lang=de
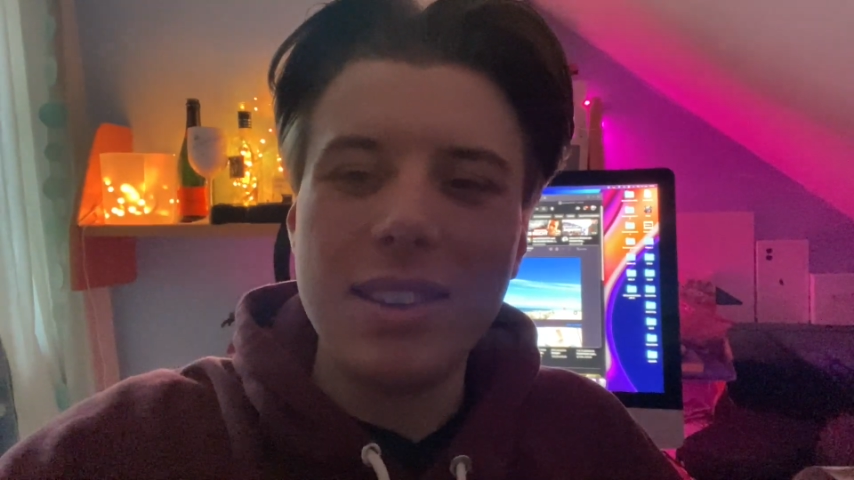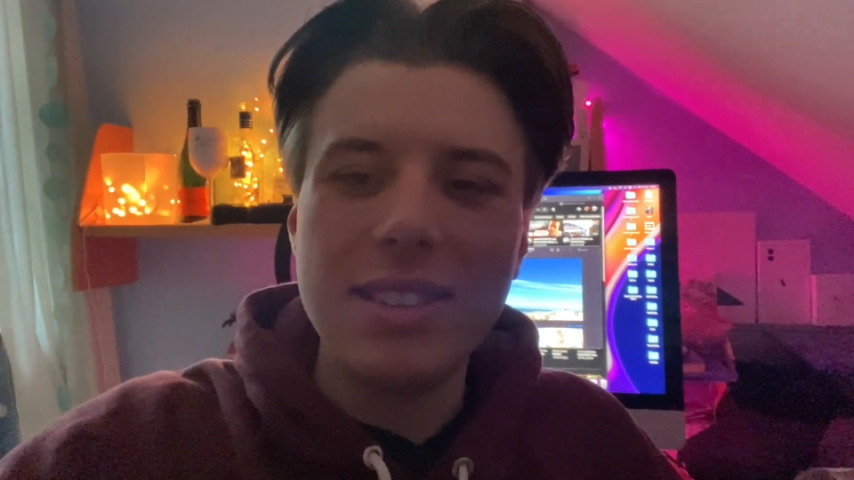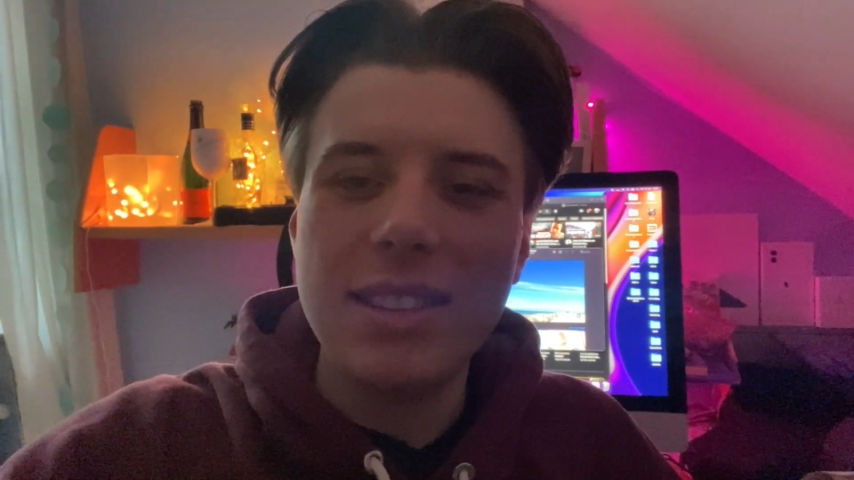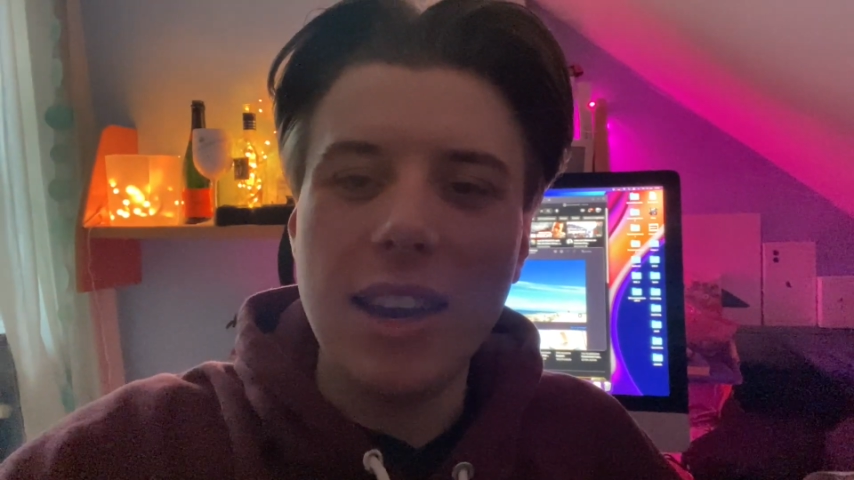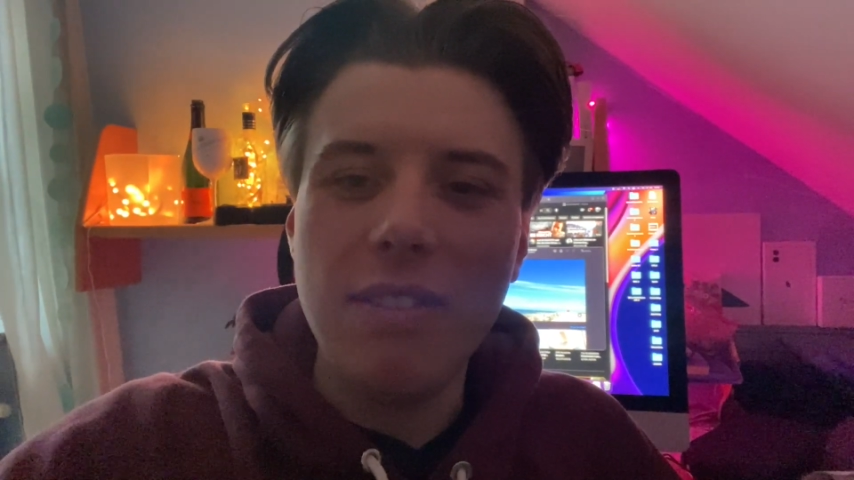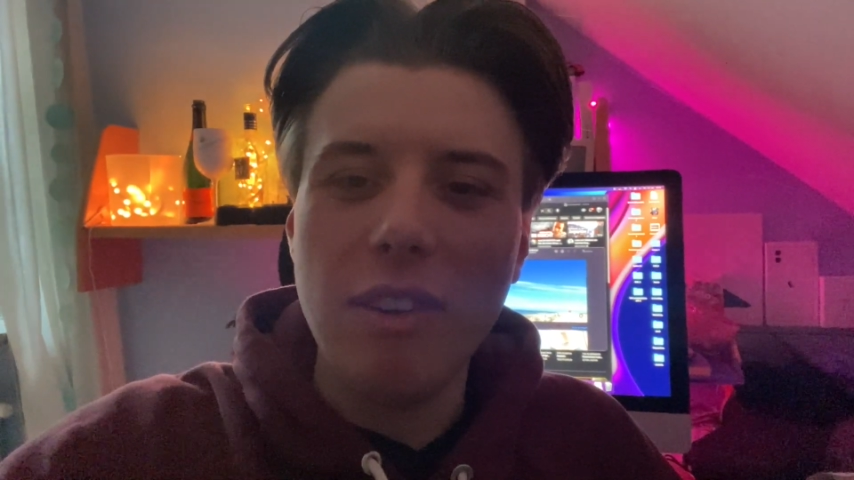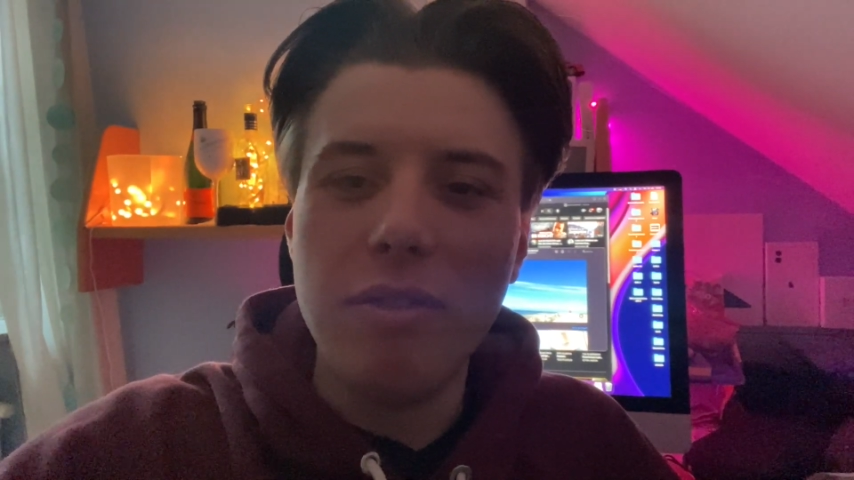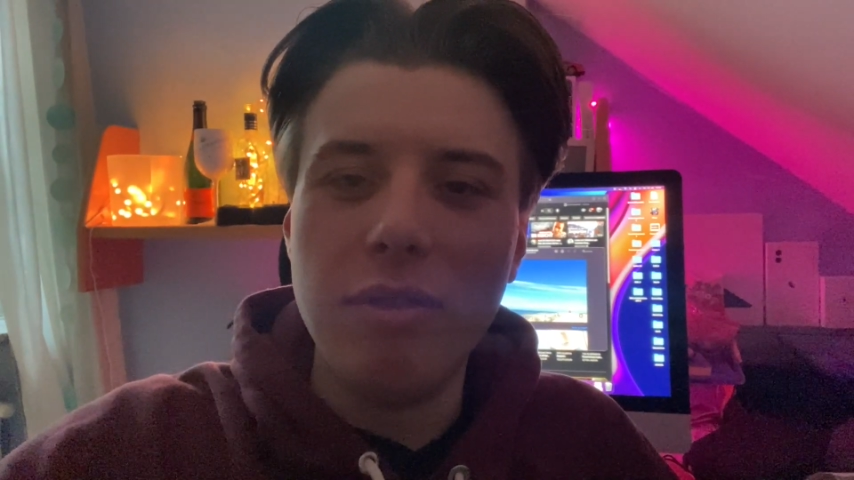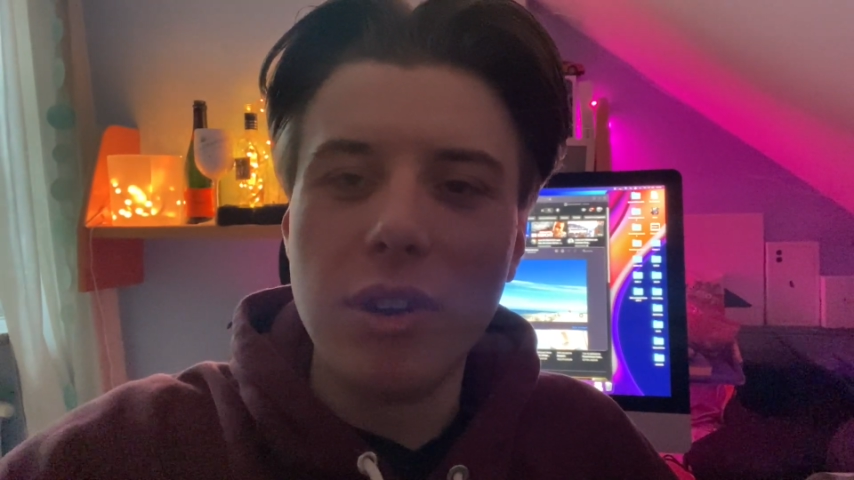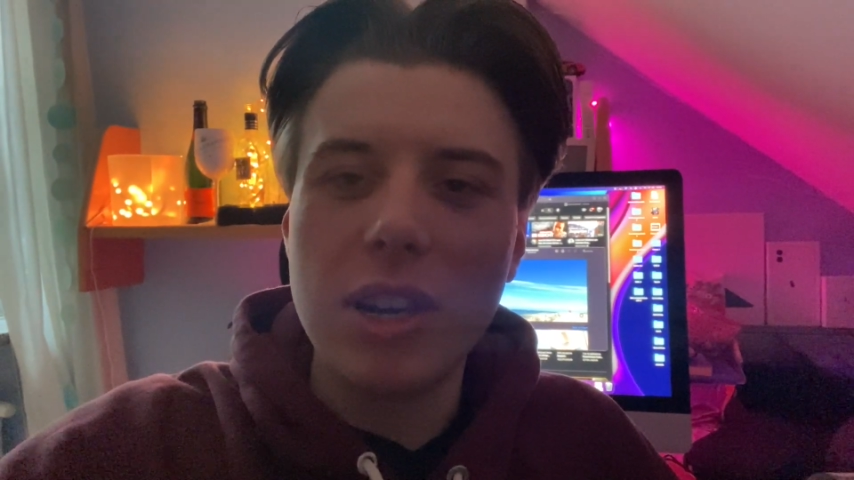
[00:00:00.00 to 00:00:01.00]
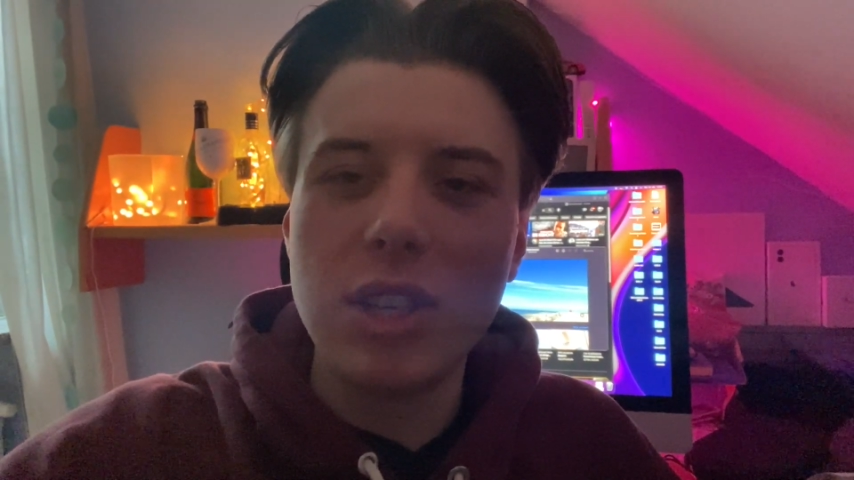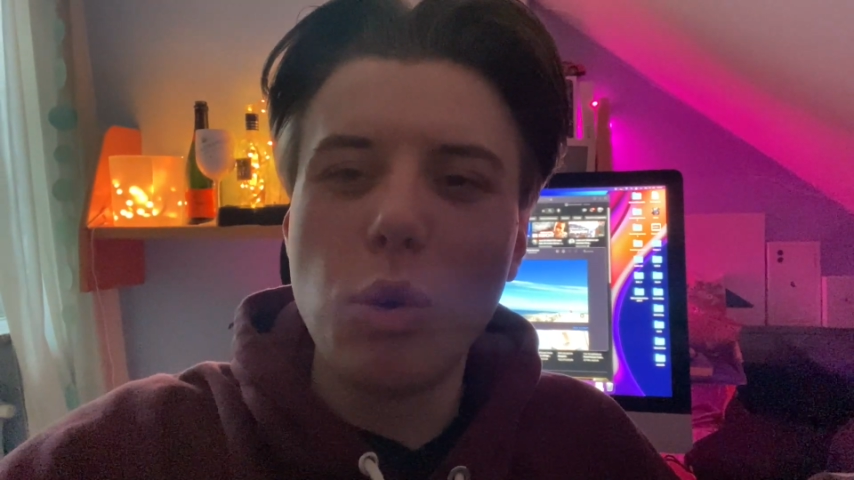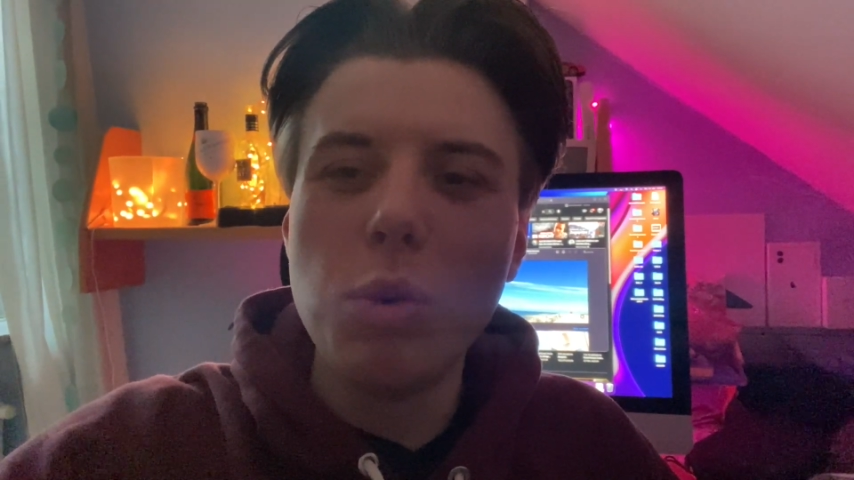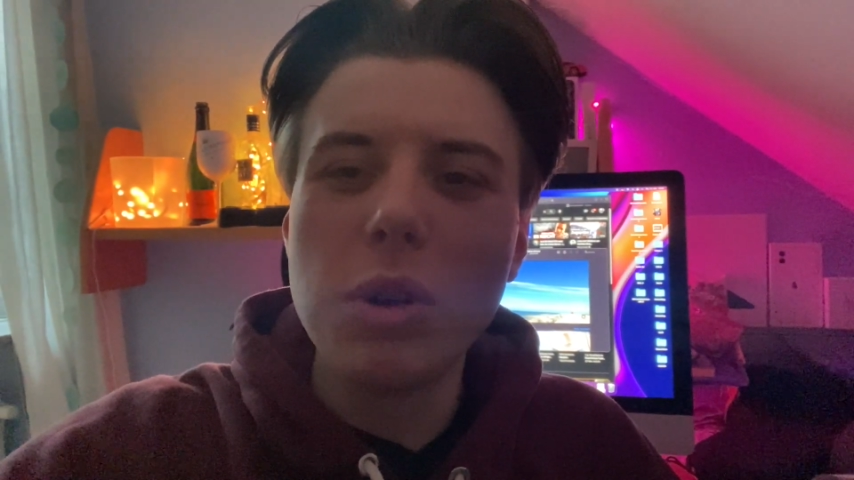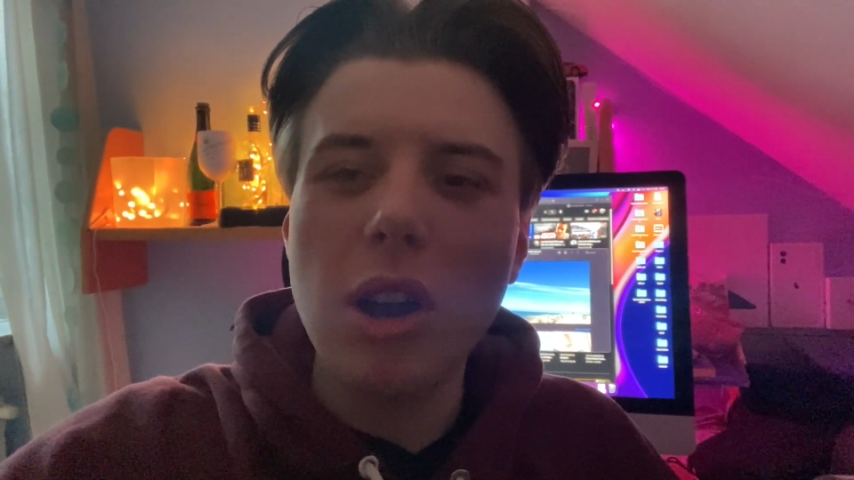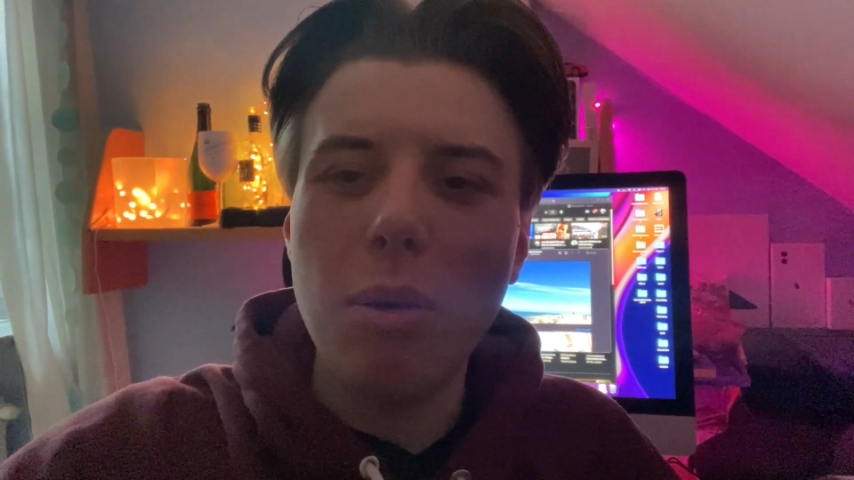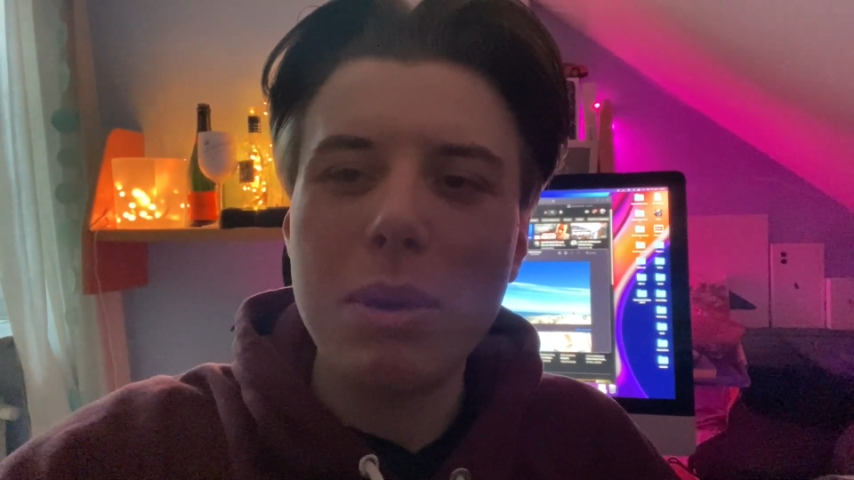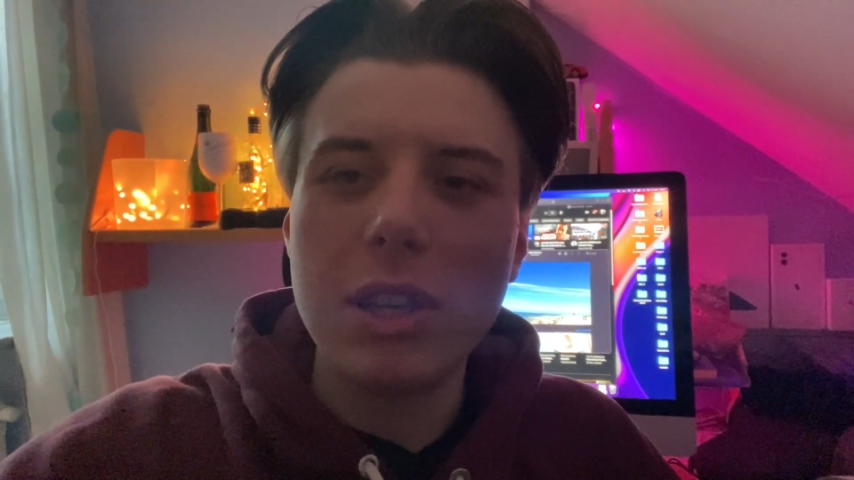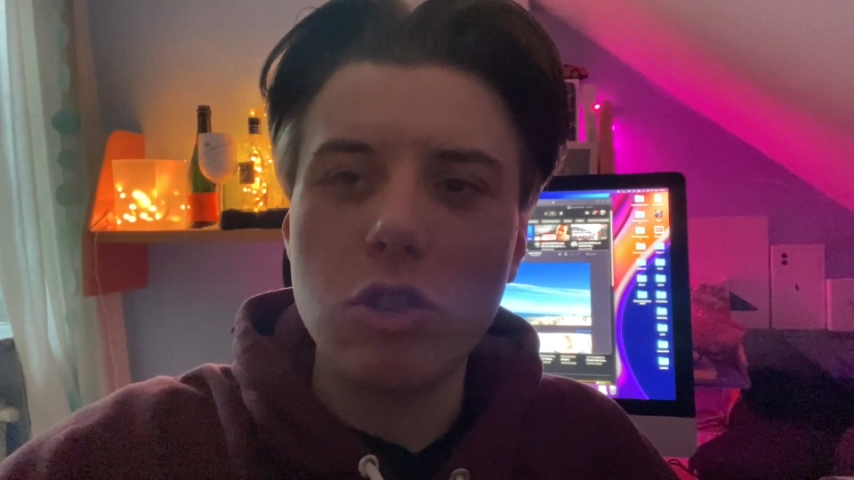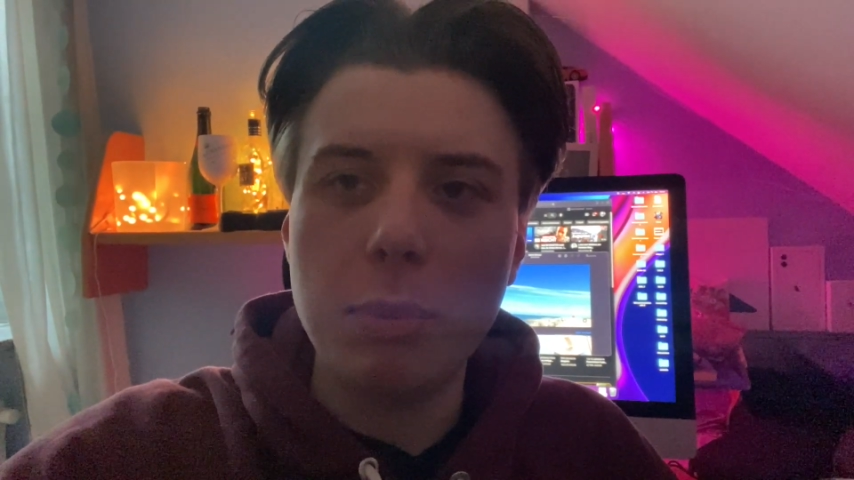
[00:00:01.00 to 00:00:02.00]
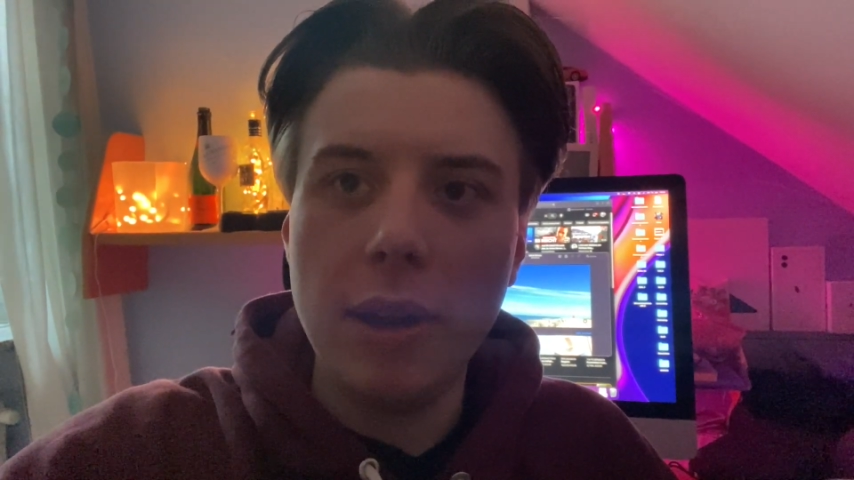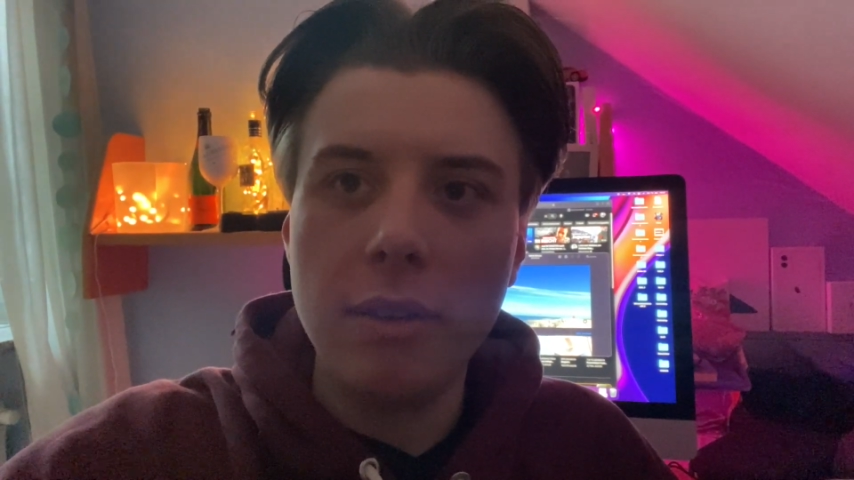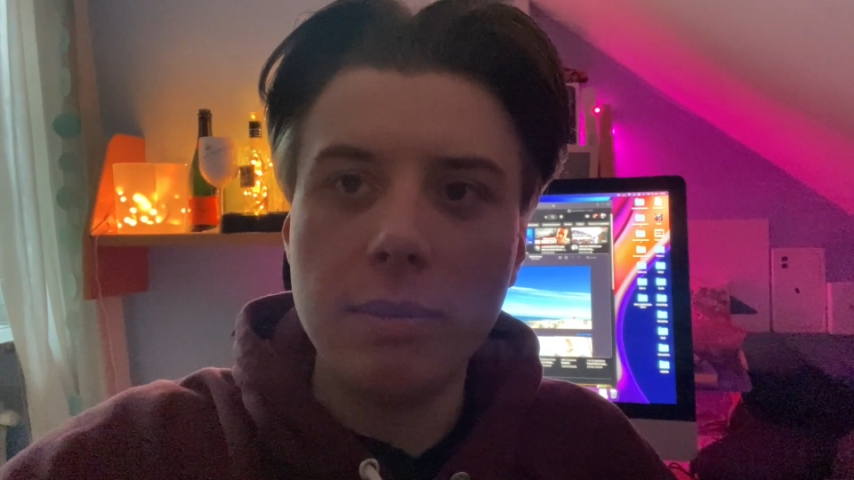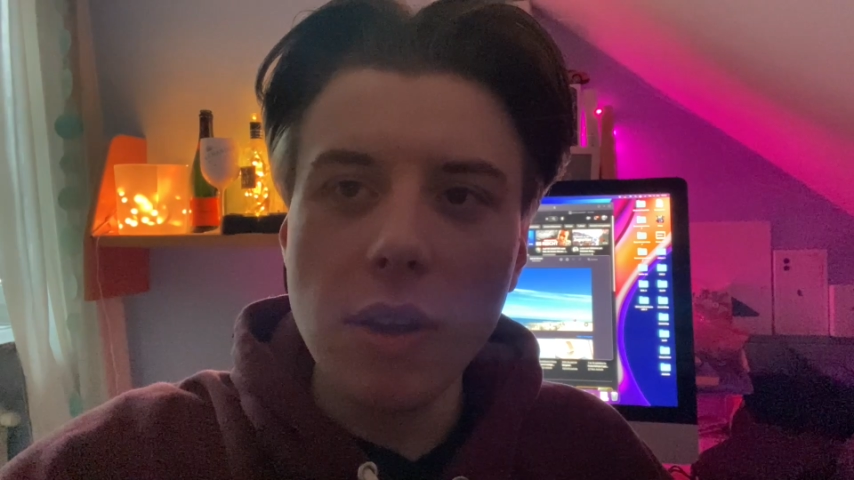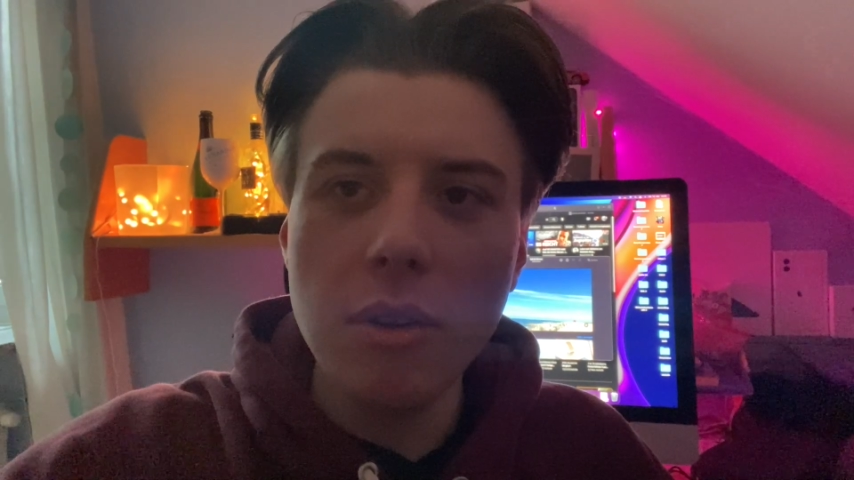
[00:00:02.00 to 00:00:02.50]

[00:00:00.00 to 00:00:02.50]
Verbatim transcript: Es ist halt einfach wirklich unglaublich entspannt